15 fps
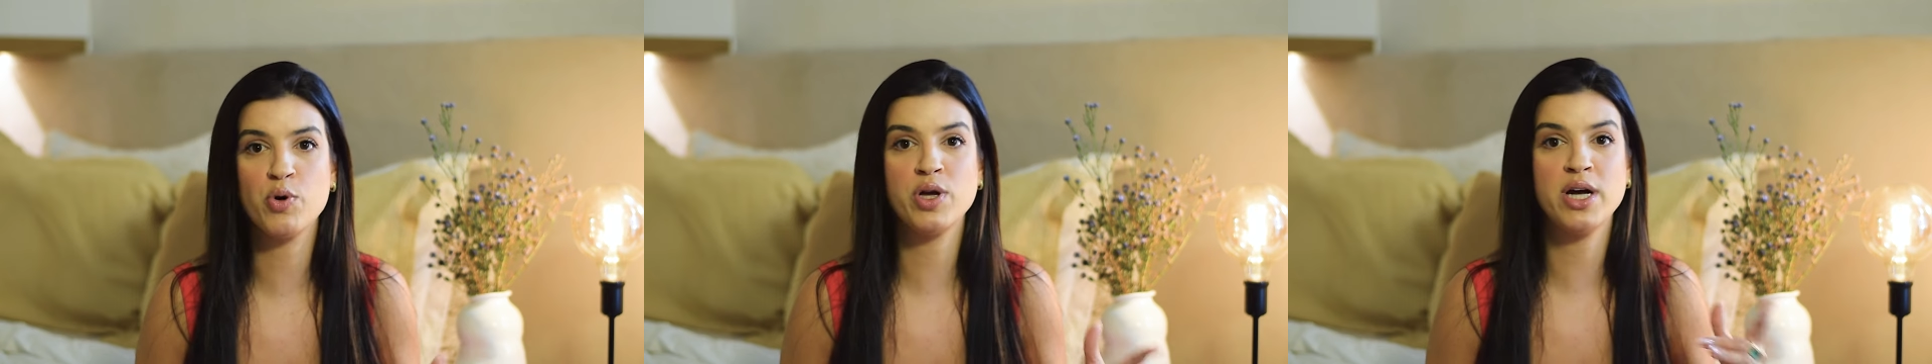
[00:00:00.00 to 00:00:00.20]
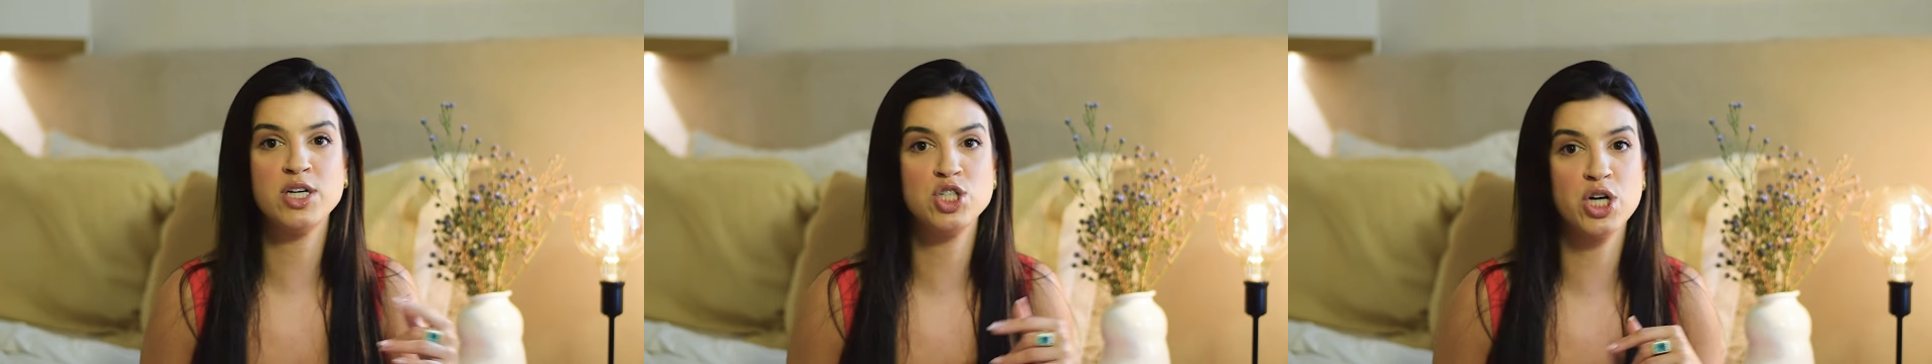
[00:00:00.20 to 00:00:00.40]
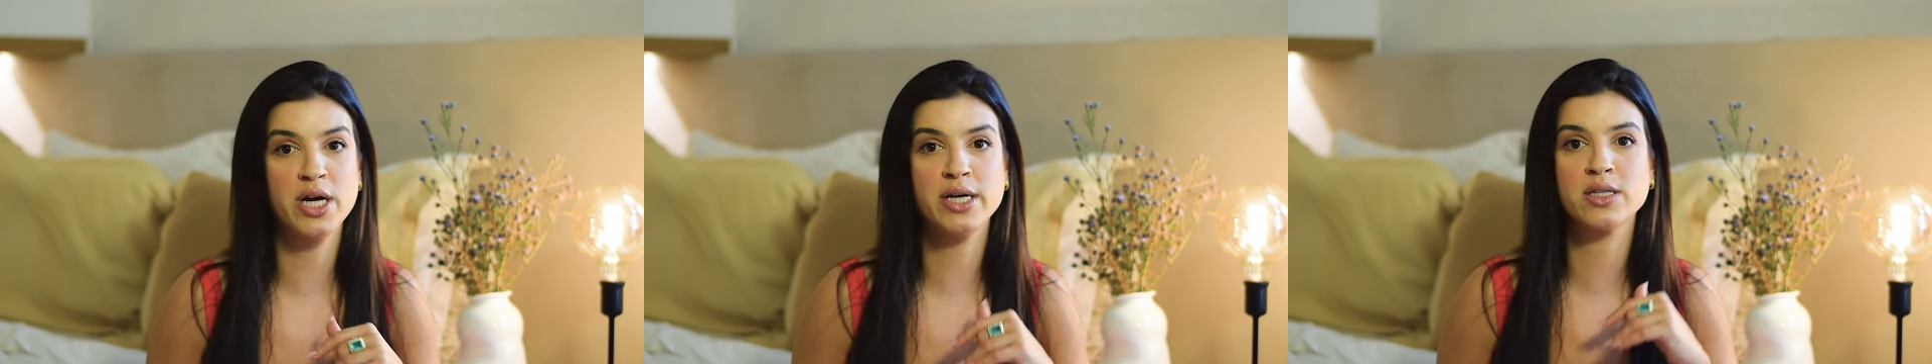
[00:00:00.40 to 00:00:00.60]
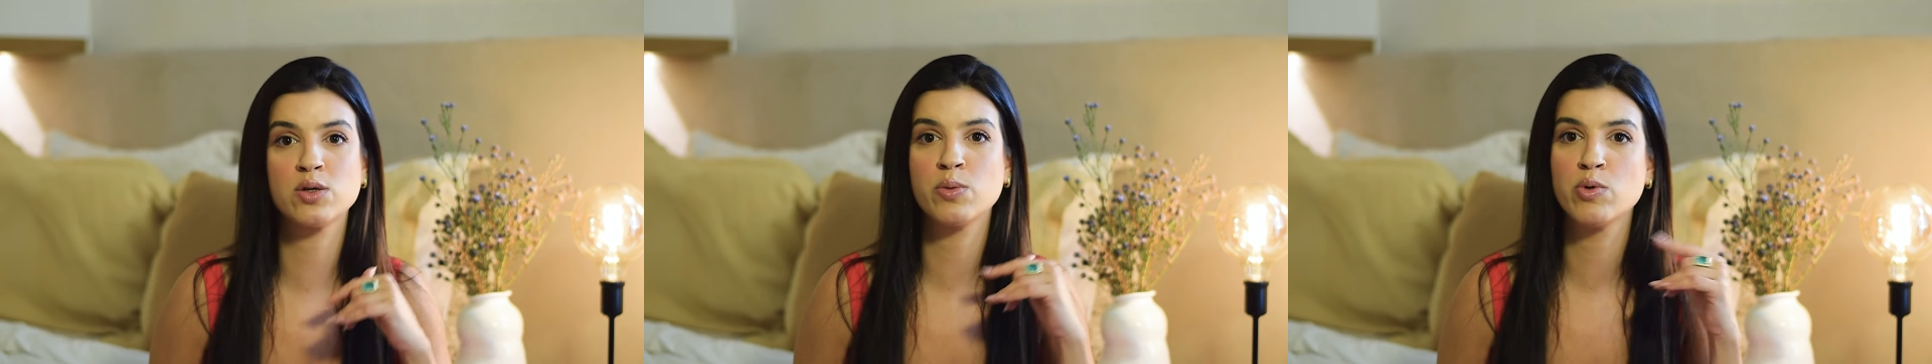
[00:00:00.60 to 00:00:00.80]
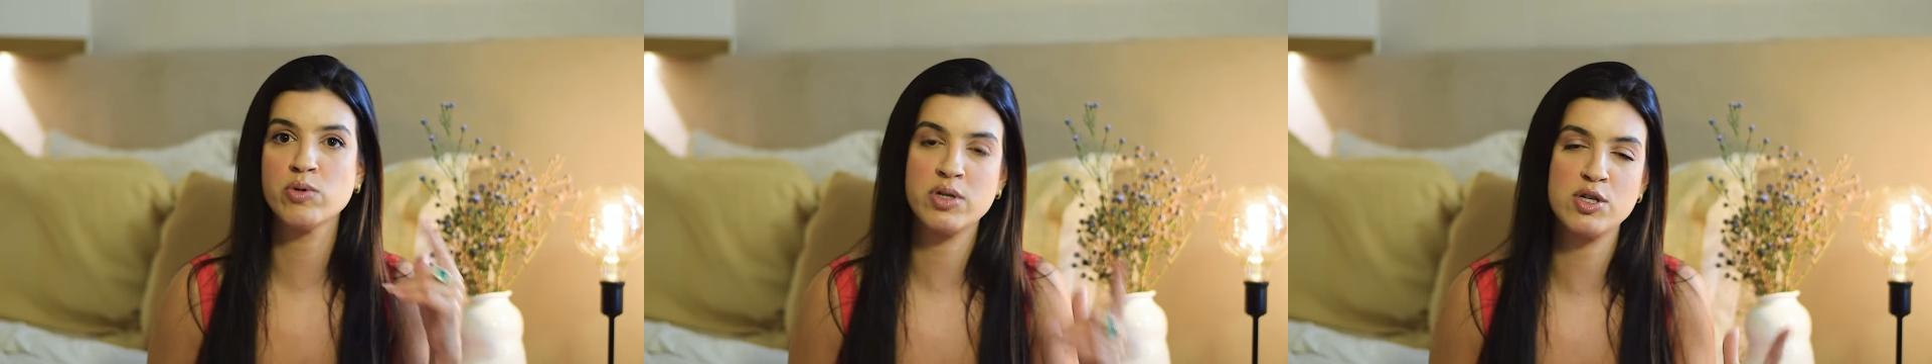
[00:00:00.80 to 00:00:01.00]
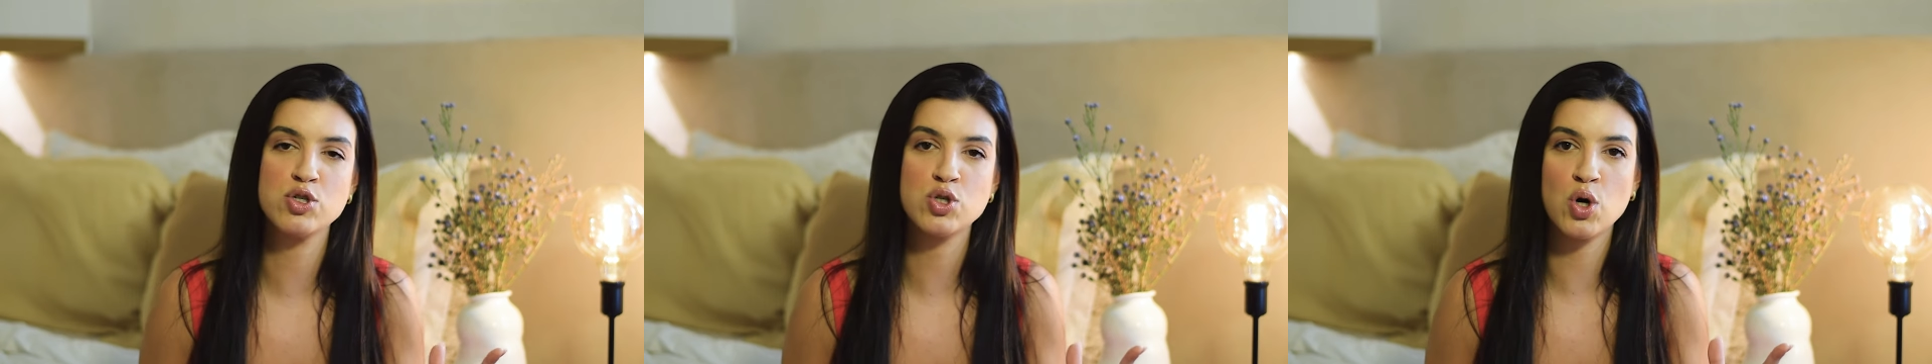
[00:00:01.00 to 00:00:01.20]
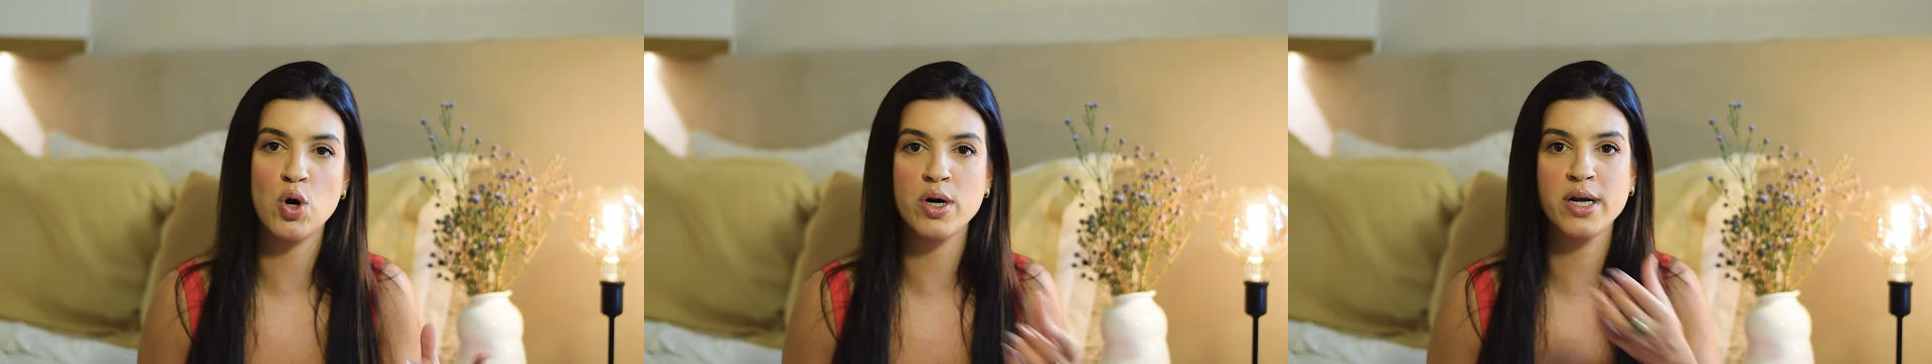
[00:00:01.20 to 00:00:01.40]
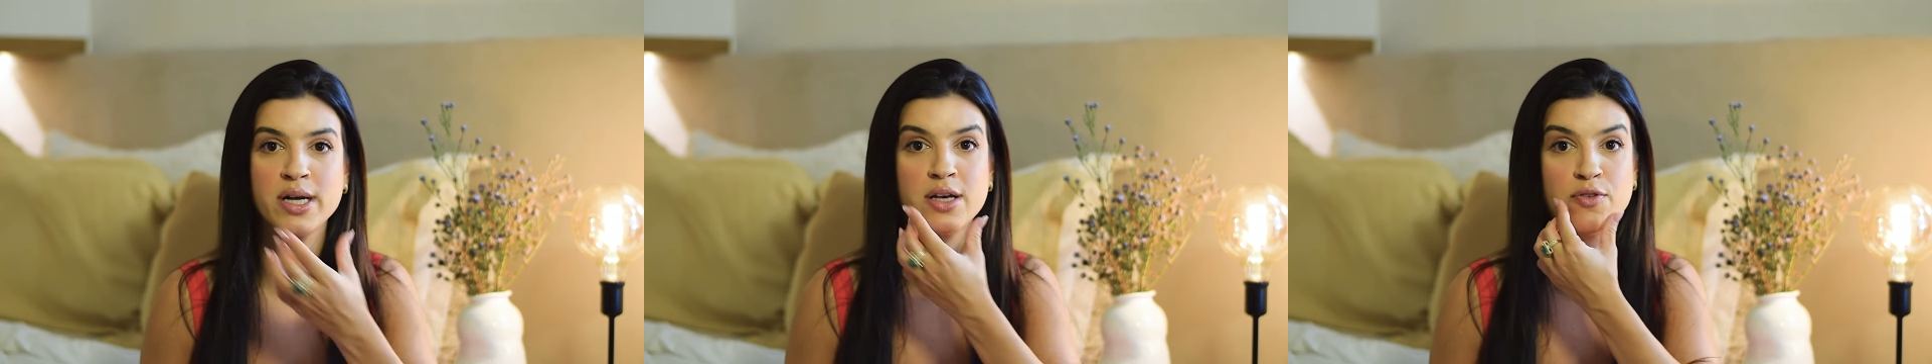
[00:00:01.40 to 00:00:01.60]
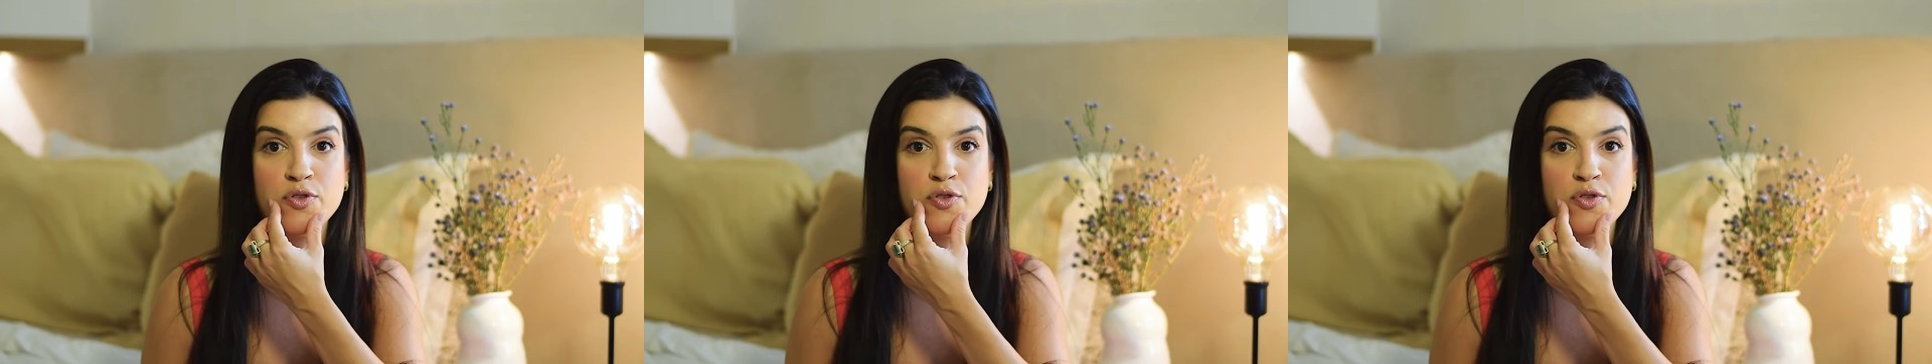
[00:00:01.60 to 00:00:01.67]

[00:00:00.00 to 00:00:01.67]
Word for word: E aí já entra uma outra história que